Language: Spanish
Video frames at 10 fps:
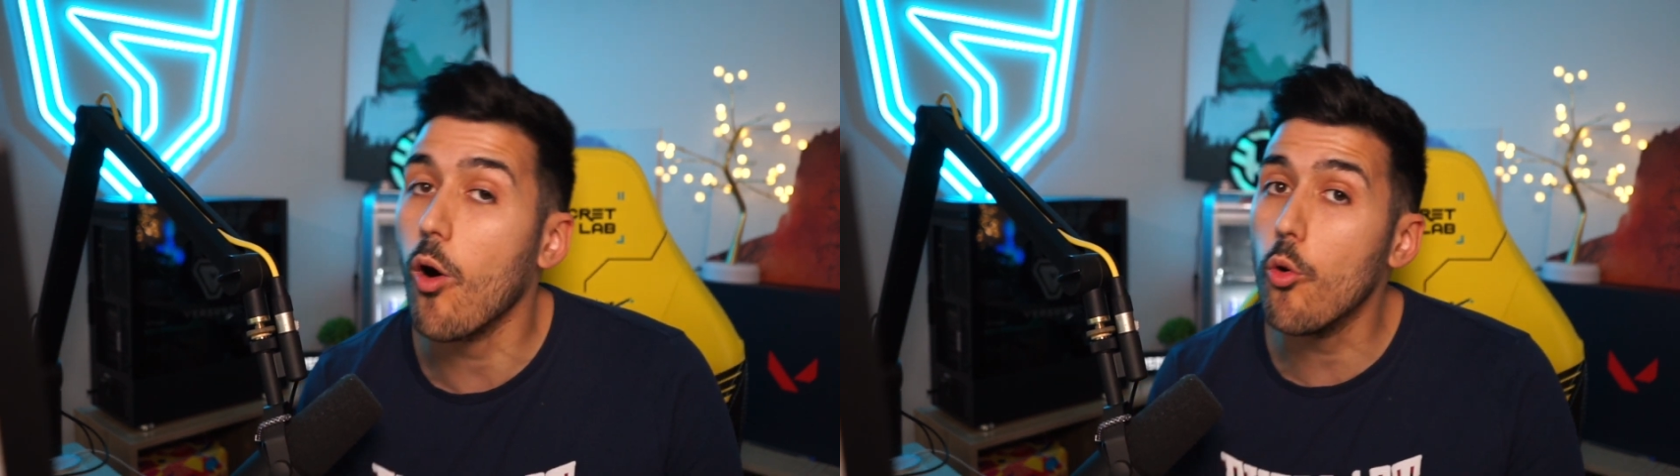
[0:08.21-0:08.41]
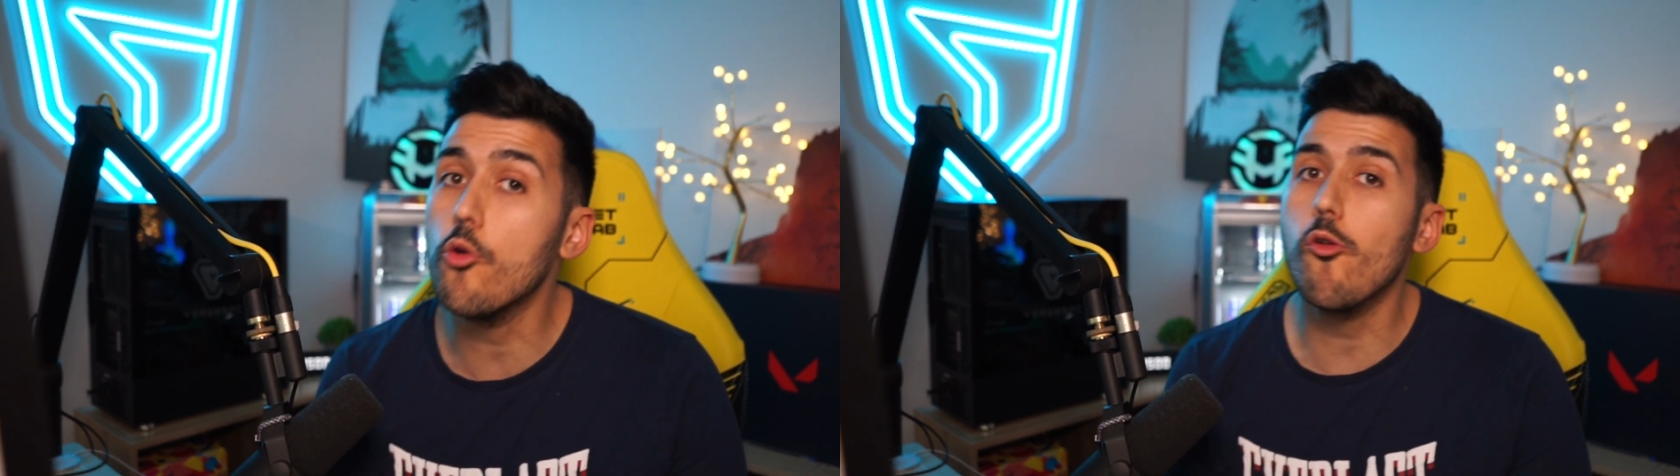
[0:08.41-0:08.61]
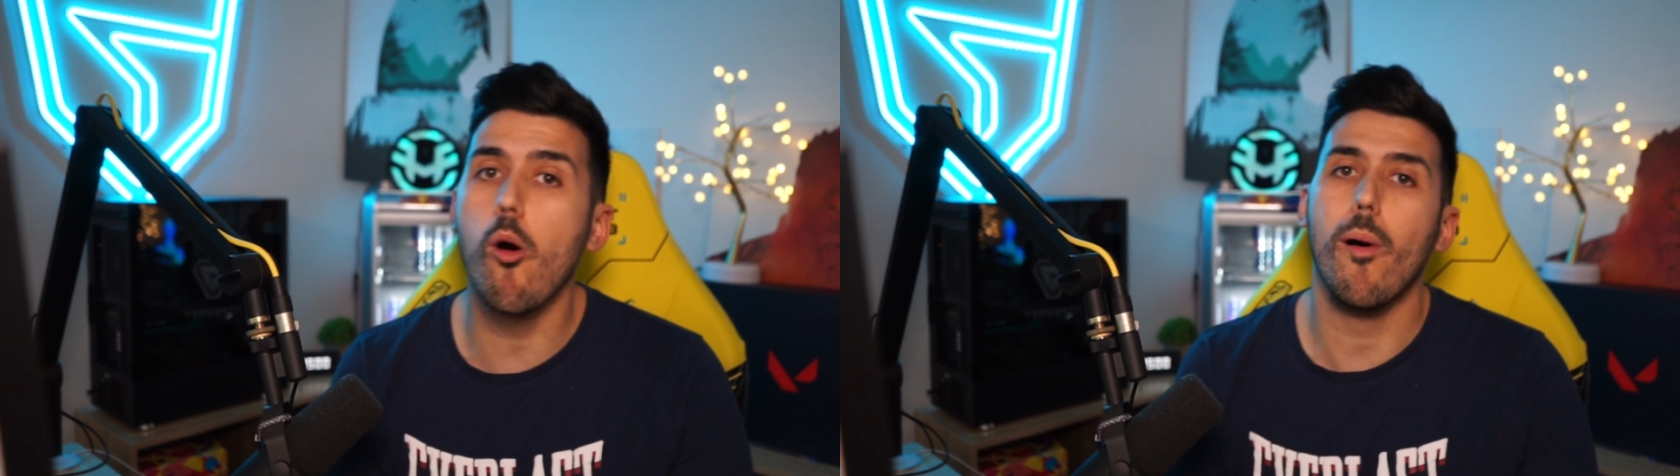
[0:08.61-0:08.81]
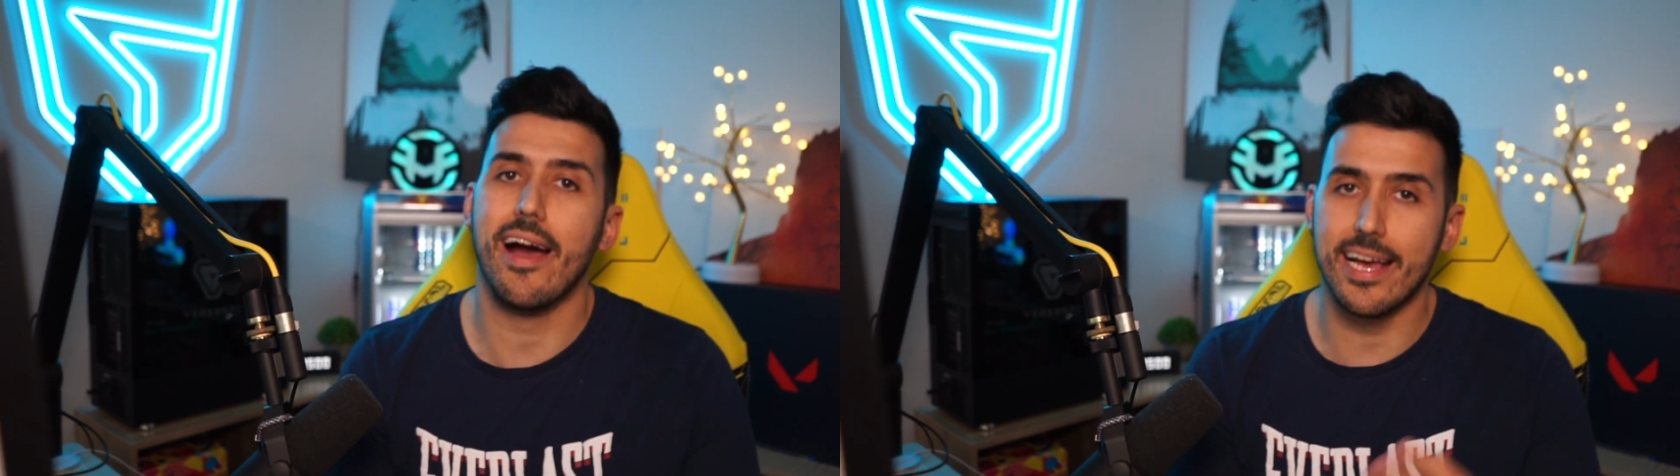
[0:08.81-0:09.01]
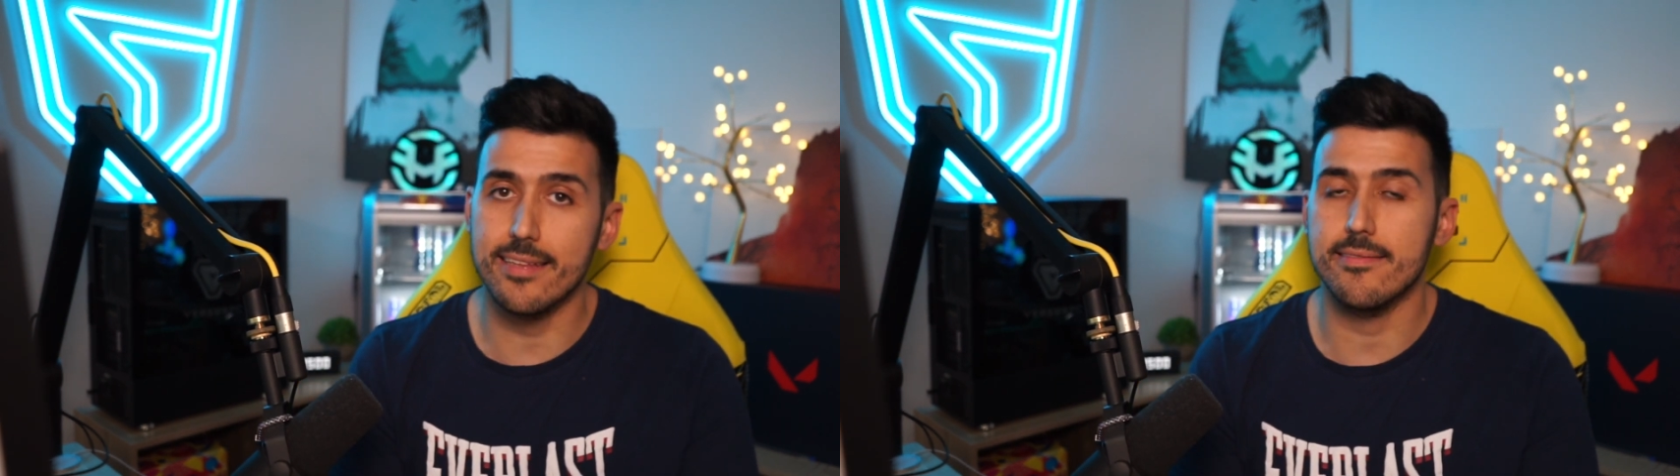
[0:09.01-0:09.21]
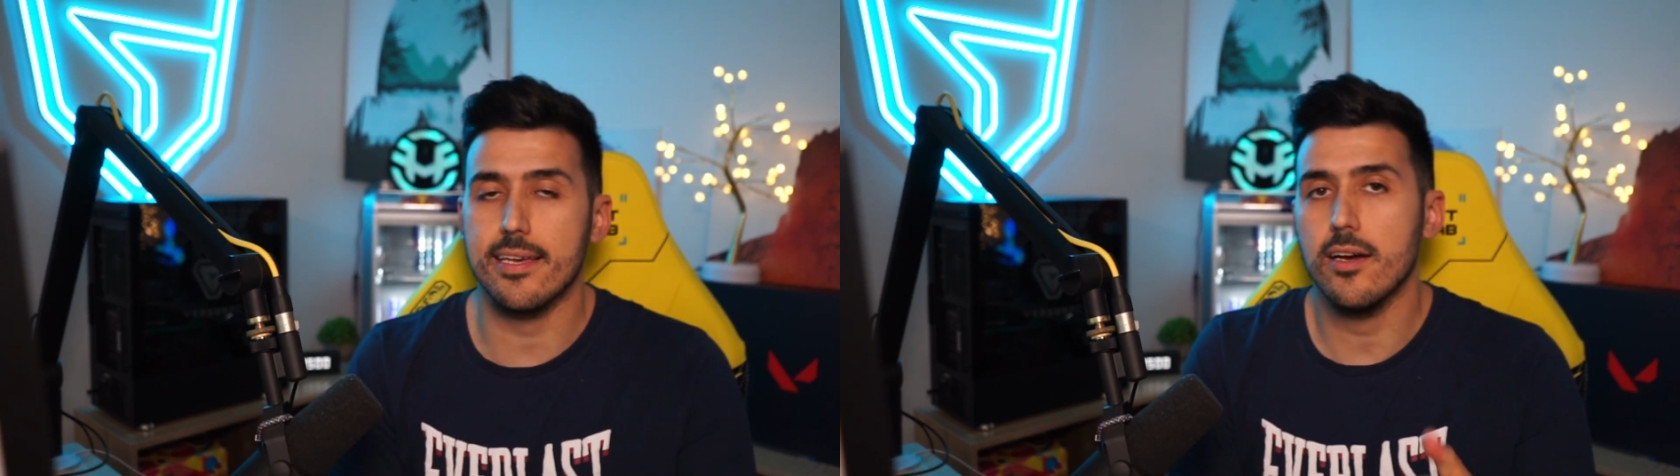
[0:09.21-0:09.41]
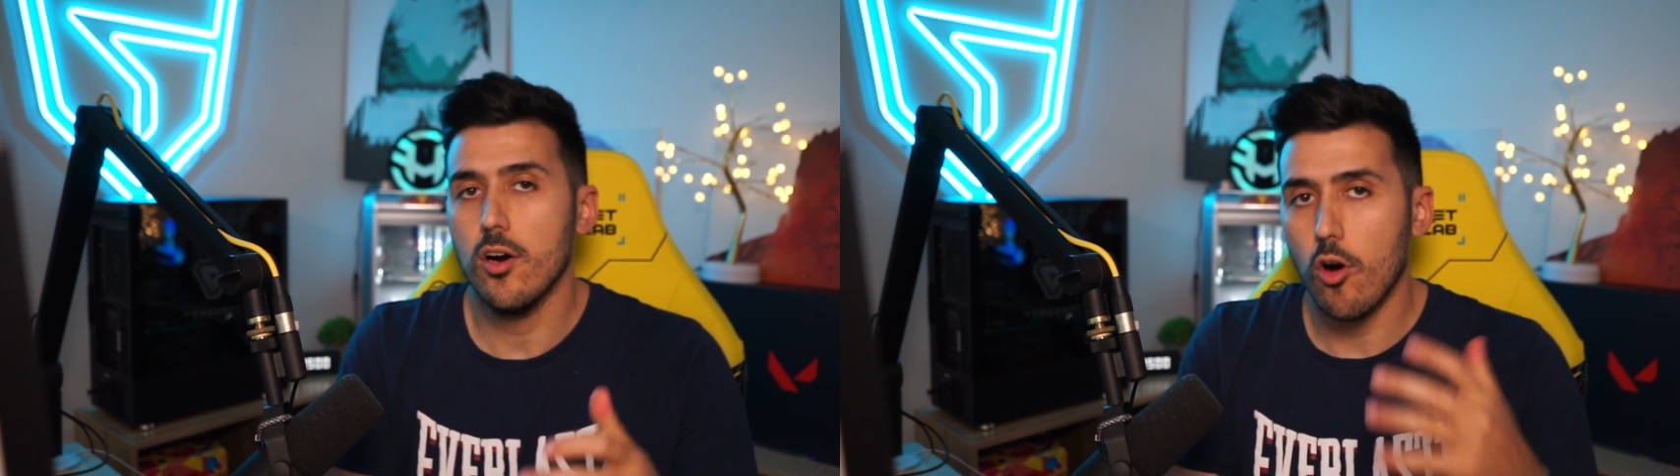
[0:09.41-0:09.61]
un nuevo agente